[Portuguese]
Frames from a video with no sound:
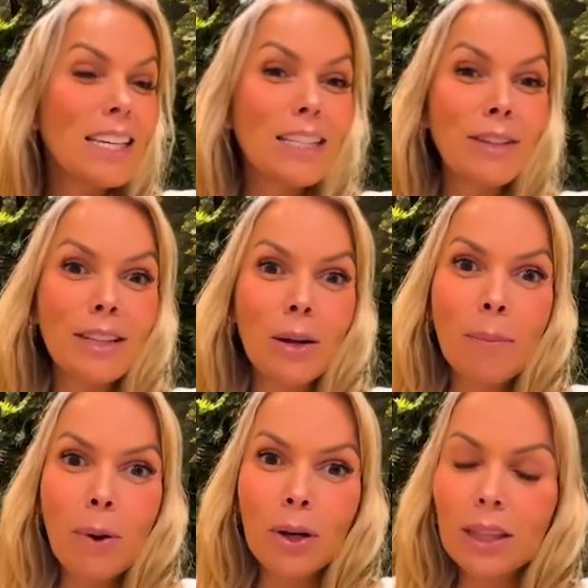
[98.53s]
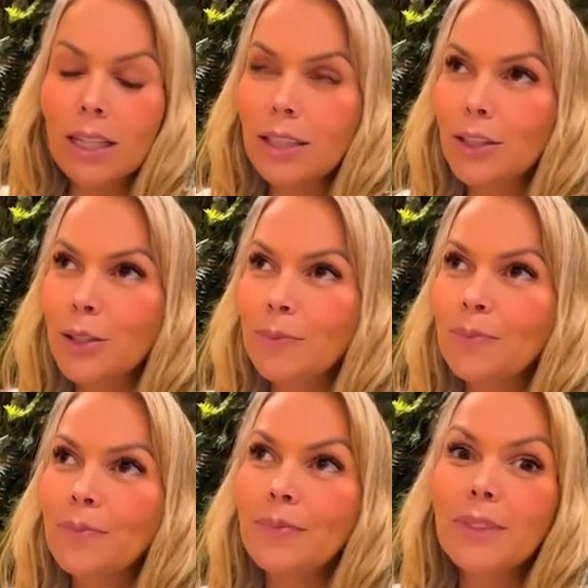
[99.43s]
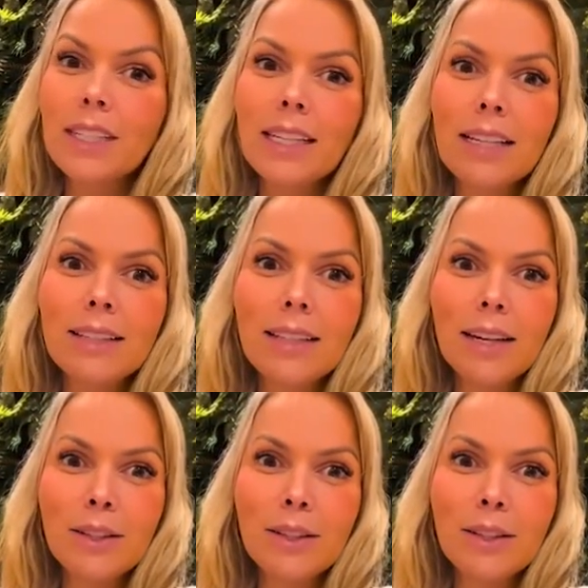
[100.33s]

Isso é tão importante que esse